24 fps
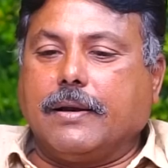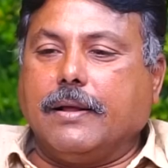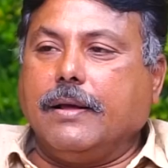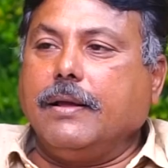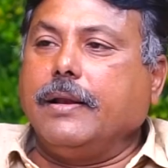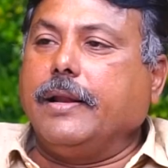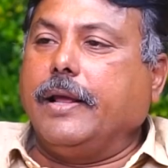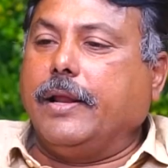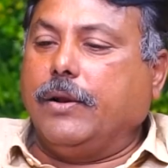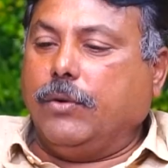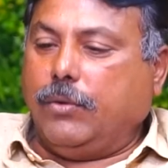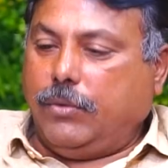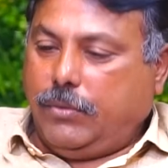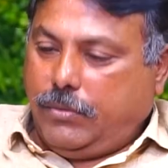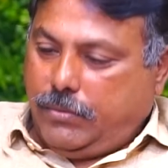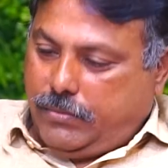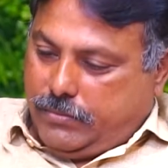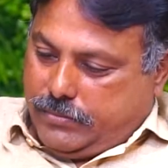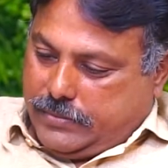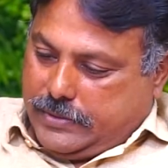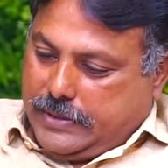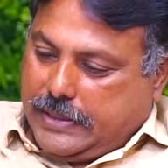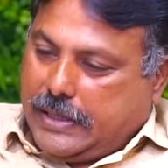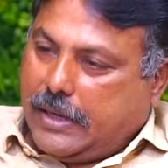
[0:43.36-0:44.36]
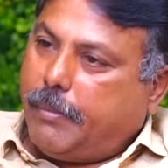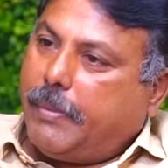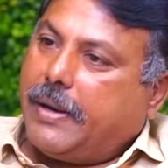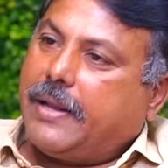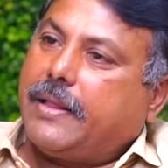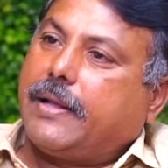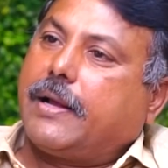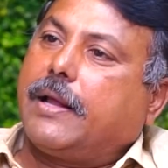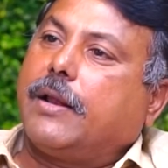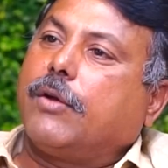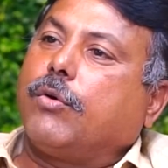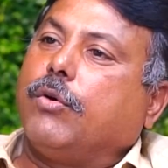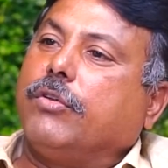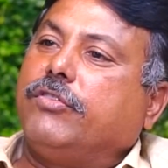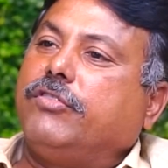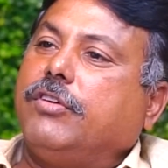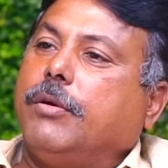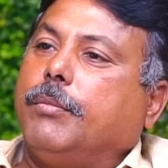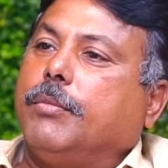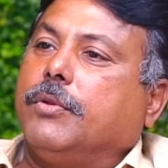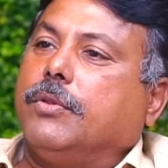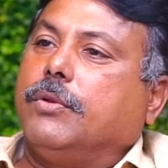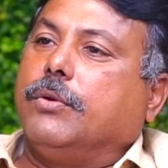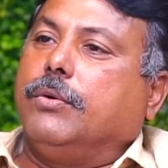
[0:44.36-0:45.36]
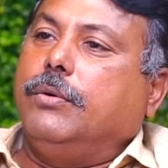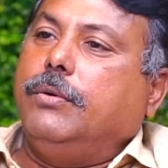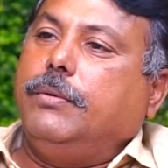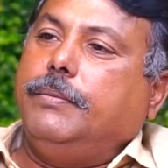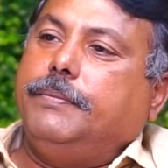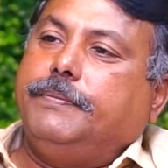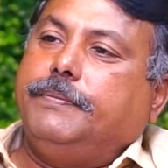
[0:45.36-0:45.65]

ఇక్కడ నేను ఇక్కడ మన దగ్గరకు వచ్చే ముందు